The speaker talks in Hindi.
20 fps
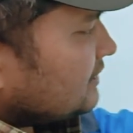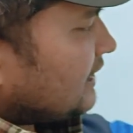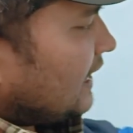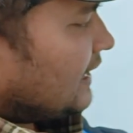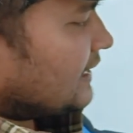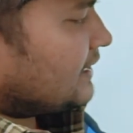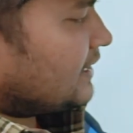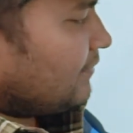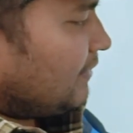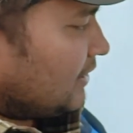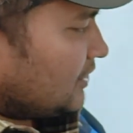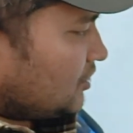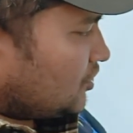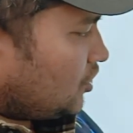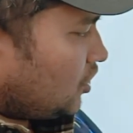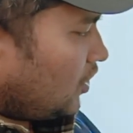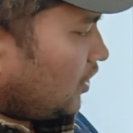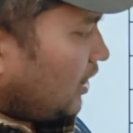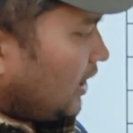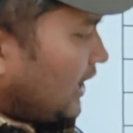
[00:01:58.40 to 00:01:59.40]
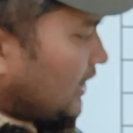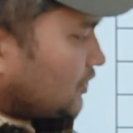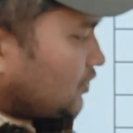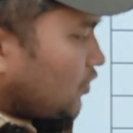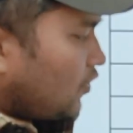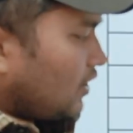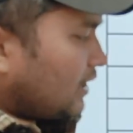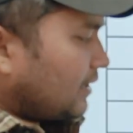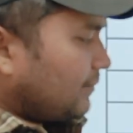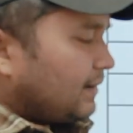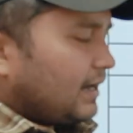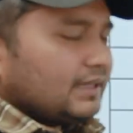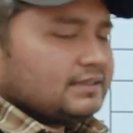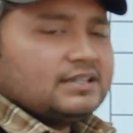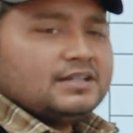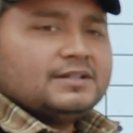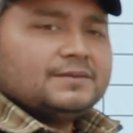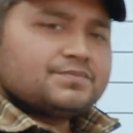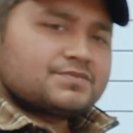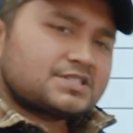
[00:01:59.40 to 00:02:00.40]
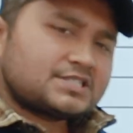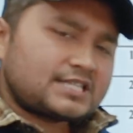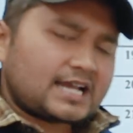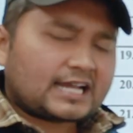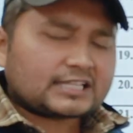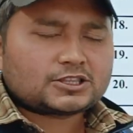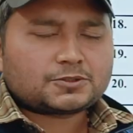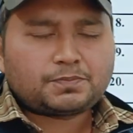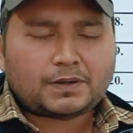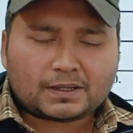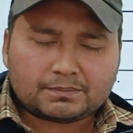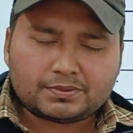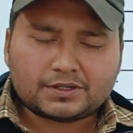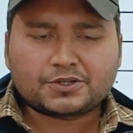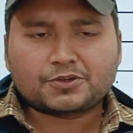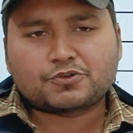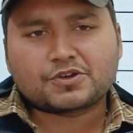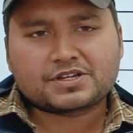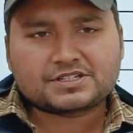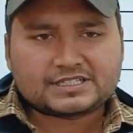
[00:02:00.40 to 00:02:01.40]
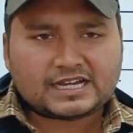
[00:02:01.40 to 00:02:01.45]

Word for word: चार के बाद छः और छः के बाद सात फरवरी को